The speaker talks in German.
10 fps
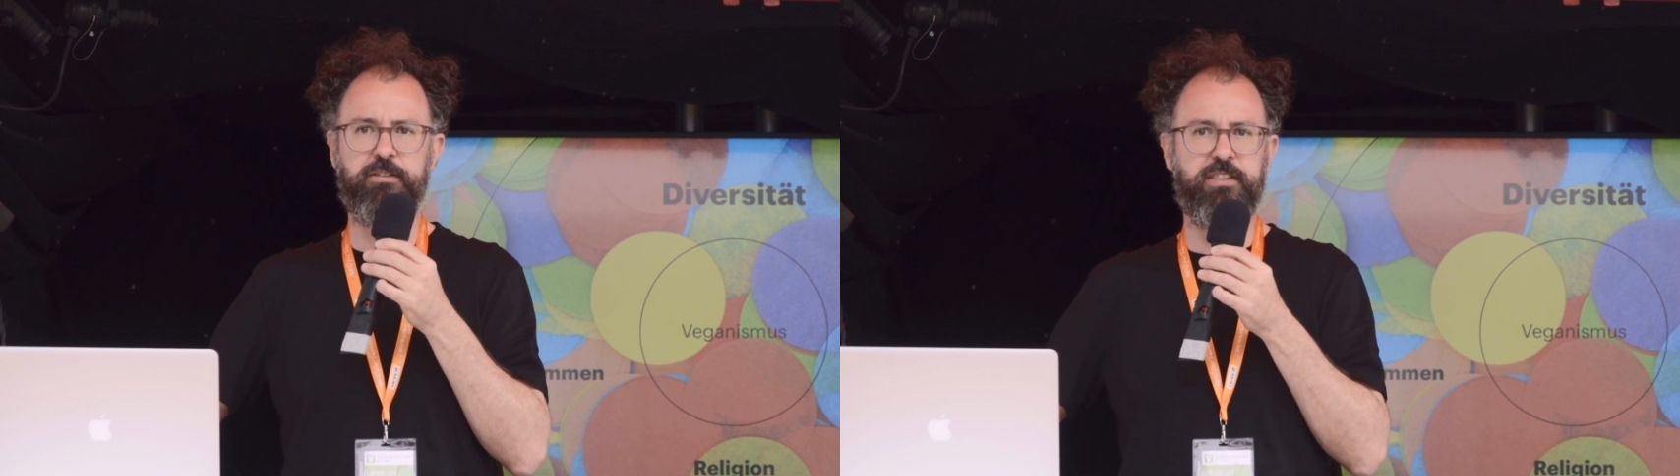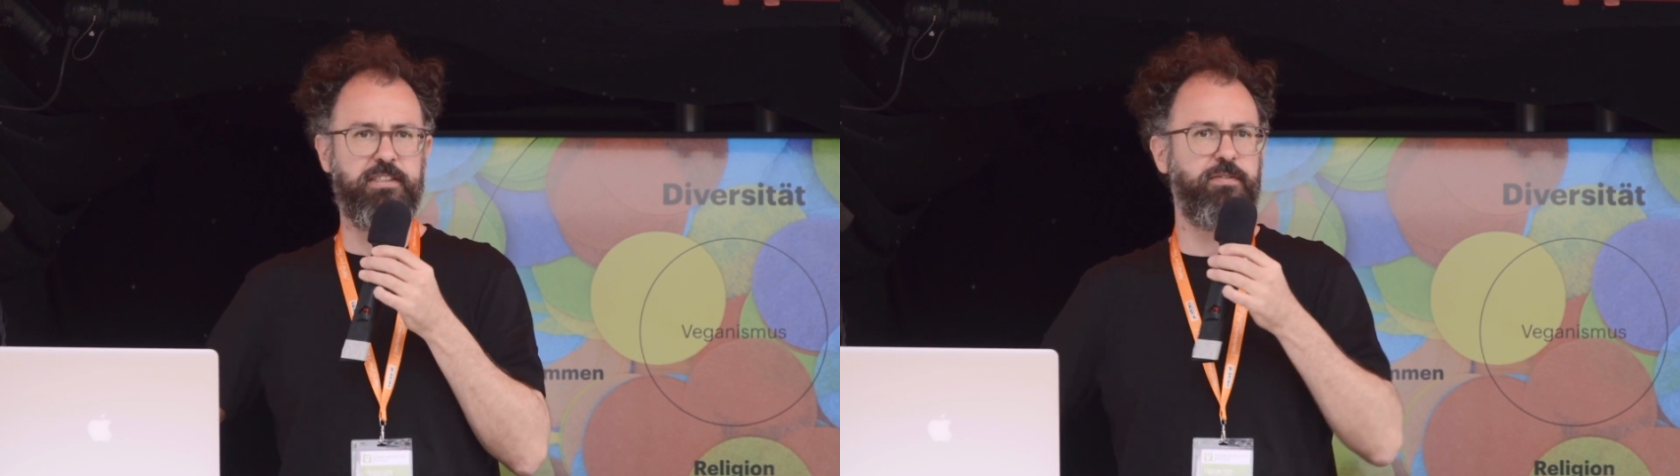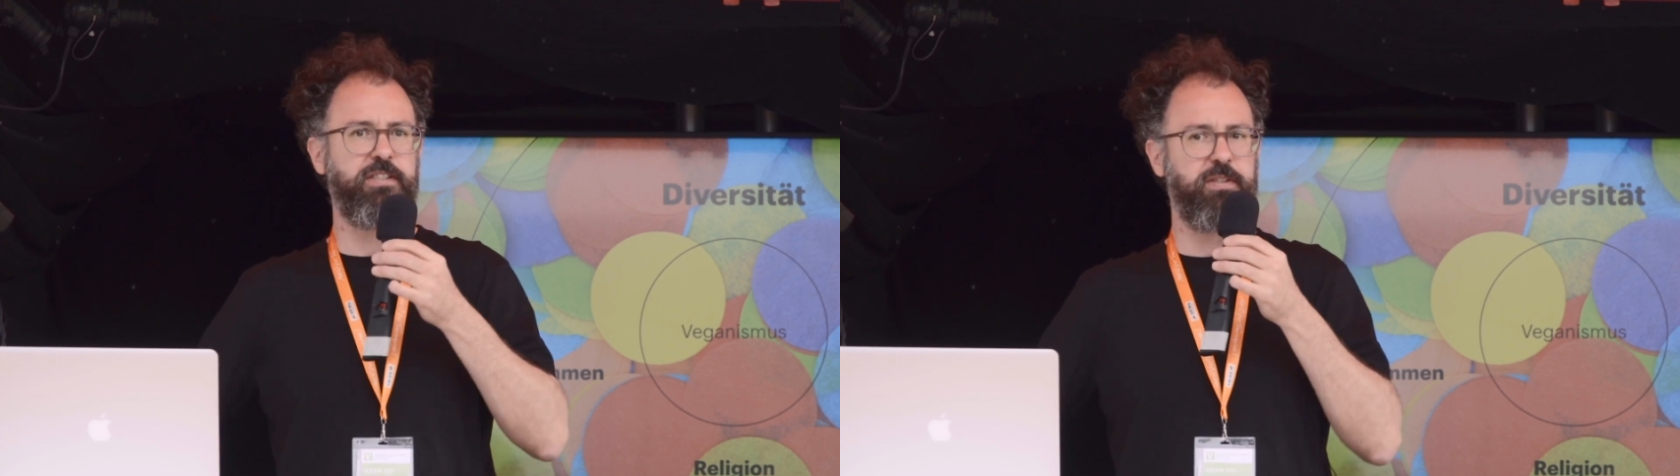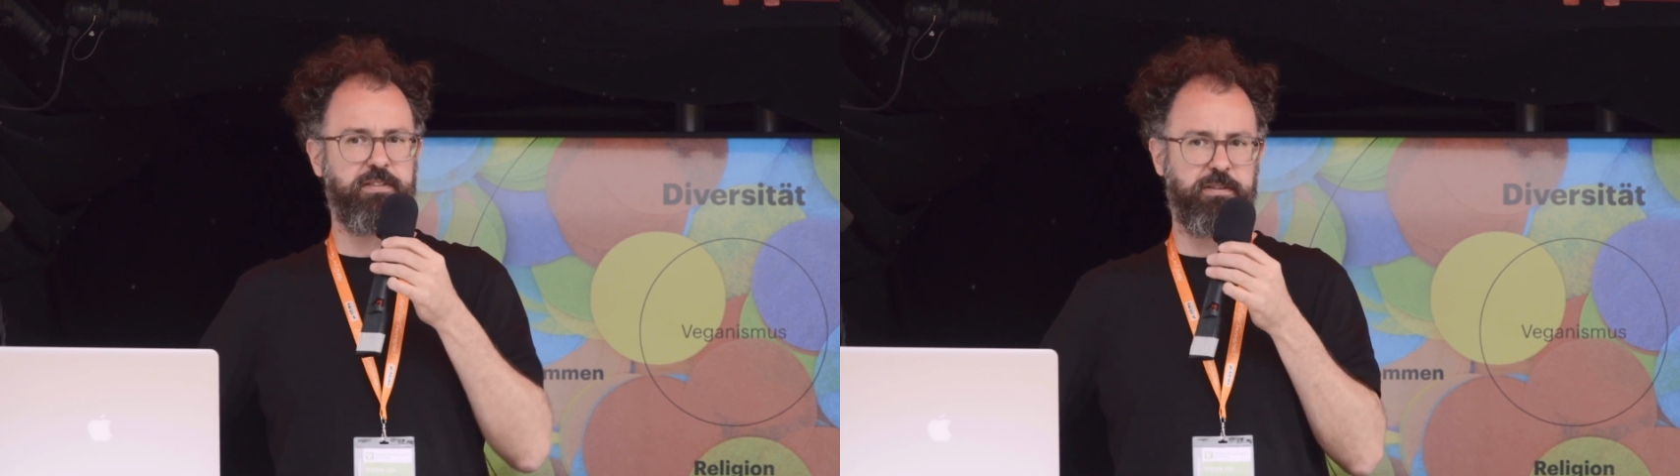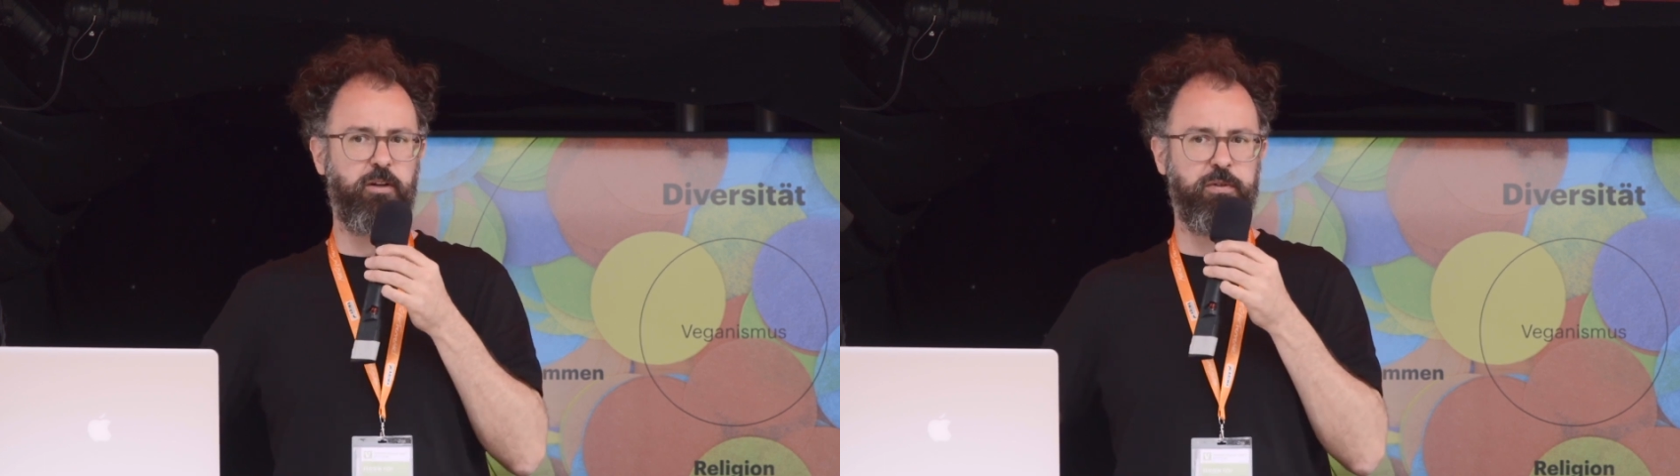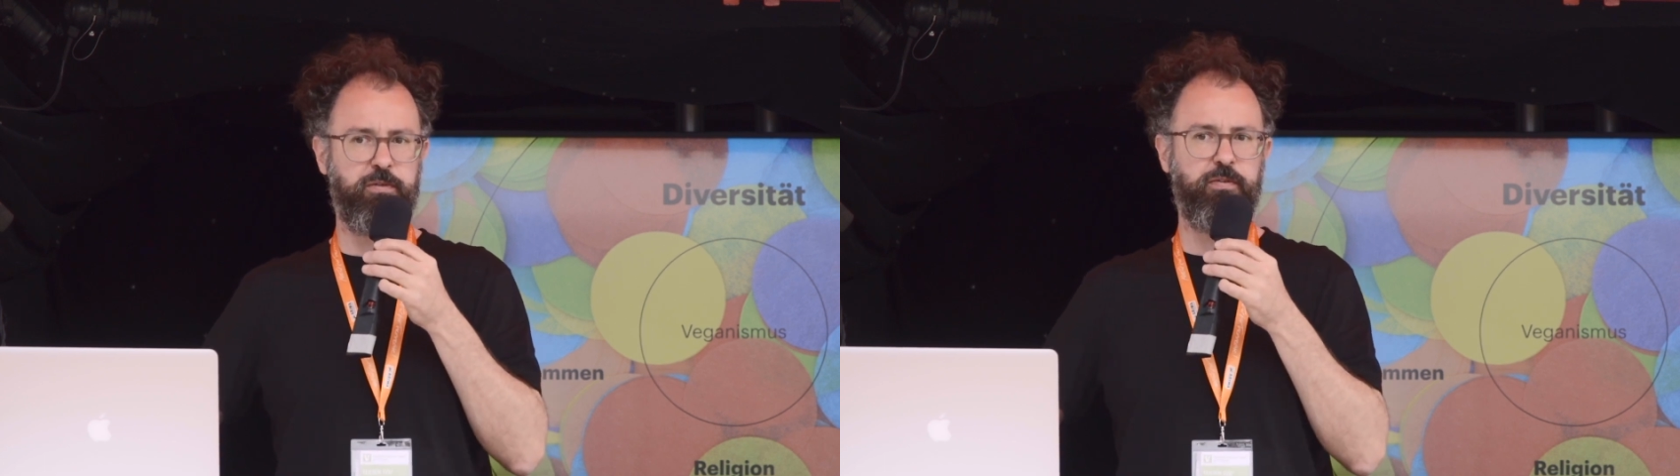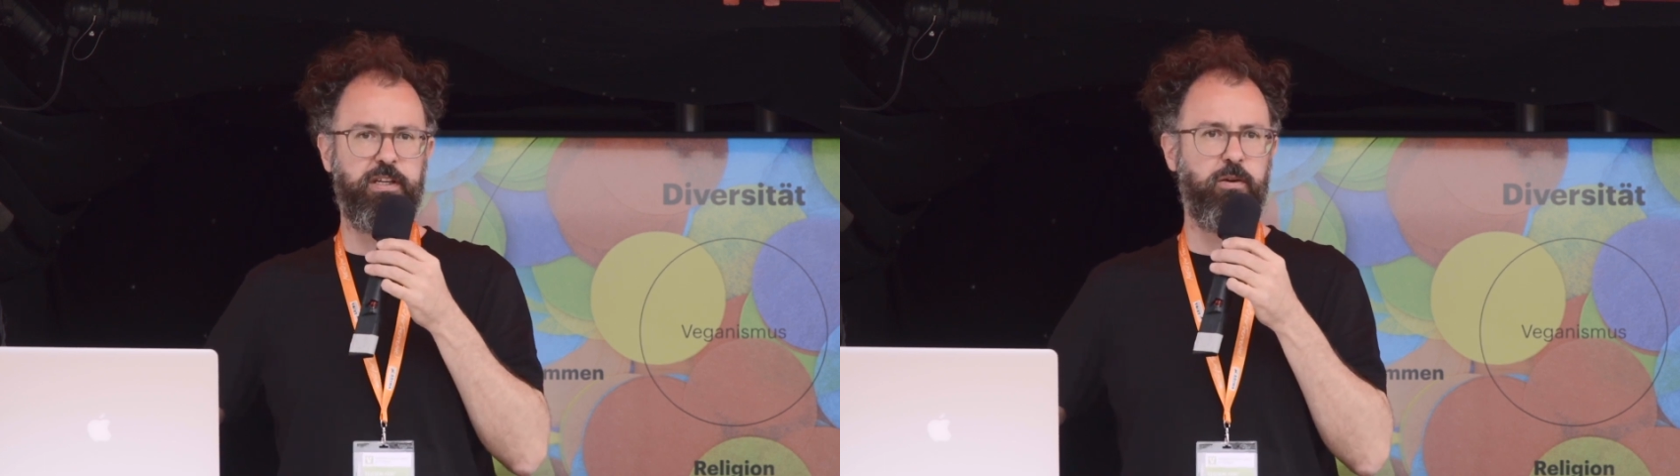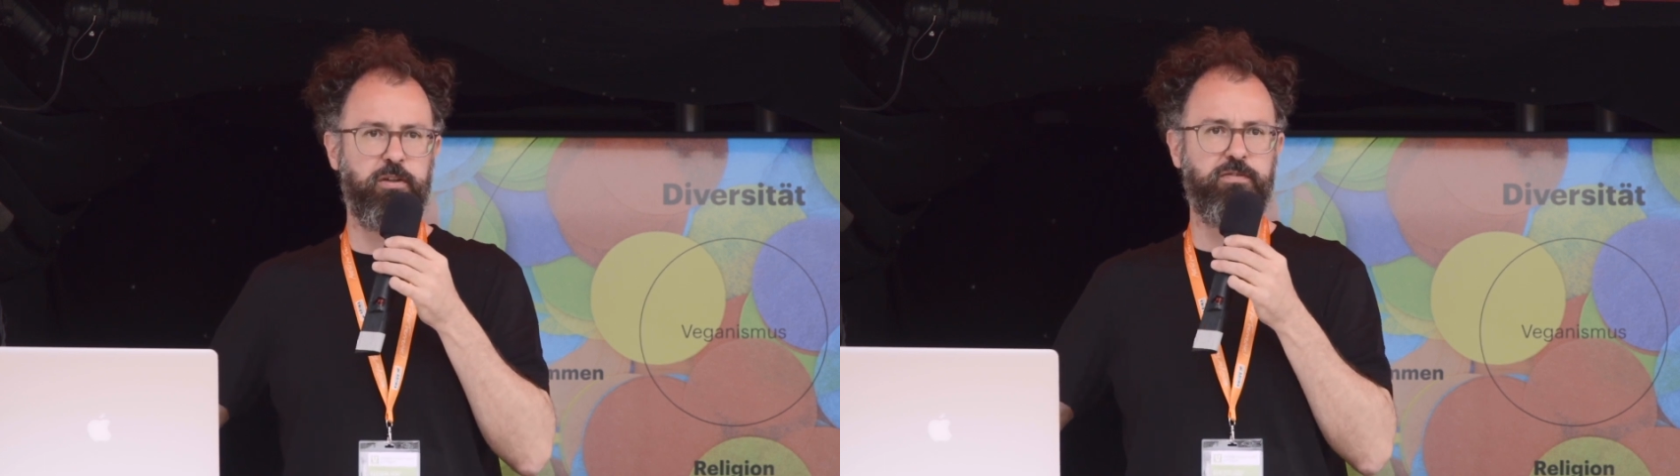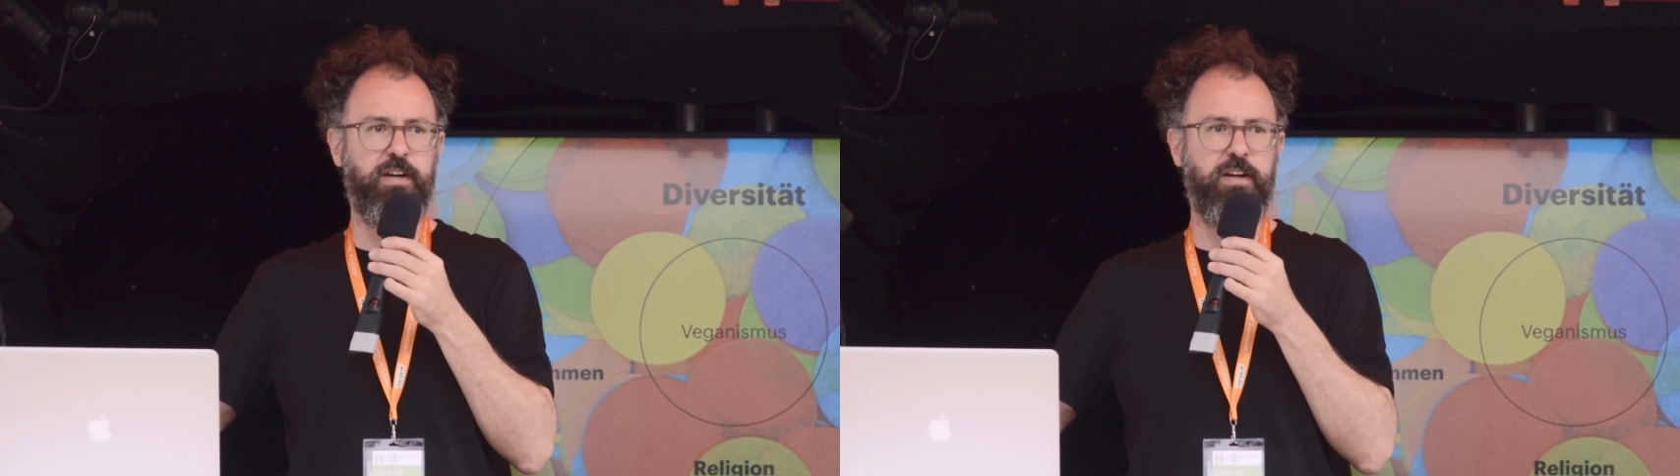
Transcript: Und das ist was, was, glaube ich, für viele Leute